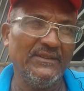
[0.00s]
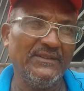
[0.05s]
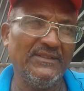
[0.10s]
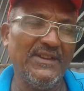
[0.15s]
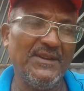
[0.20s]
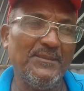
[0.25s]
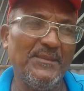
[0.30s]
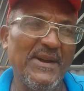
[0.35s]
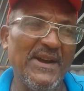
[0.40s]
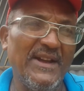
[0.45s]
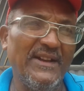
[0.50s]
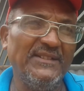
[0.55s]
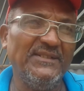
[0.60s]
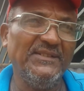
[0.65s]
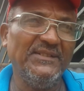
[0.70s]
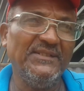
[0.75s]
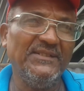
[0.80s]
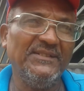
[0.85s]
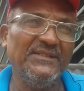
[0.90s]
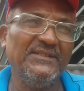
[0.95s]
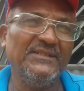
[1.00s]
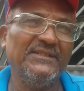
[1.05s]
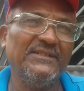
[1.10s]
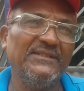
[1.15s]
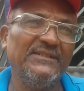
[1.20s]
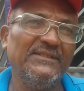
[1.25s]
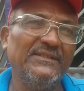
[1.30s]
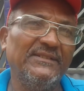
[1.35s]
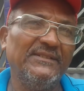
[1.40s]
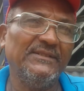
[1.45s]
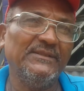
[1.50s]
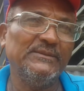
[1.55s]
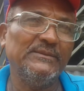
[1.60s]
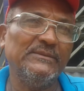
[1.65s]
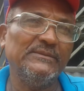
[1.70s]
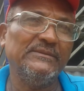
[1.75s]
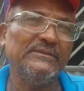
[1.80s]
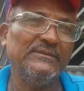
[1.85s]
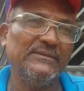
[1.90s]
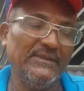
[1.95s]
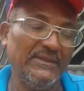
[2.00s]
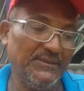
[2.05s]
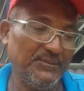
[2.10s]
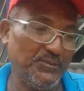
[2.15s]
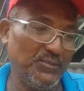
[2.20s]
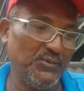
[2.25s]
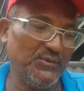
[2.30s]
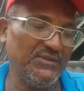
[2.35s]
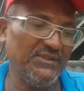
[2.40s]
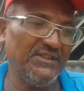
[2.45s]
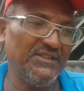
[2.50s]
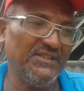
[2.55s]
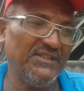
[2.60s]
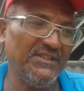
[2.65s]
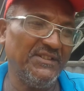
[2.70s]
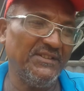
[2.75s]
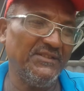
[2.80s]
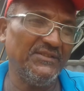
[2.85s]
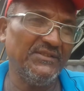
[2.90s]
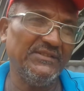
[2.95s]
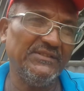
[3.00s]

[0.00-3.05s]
Zé Mário. Zé Mário? Positivo.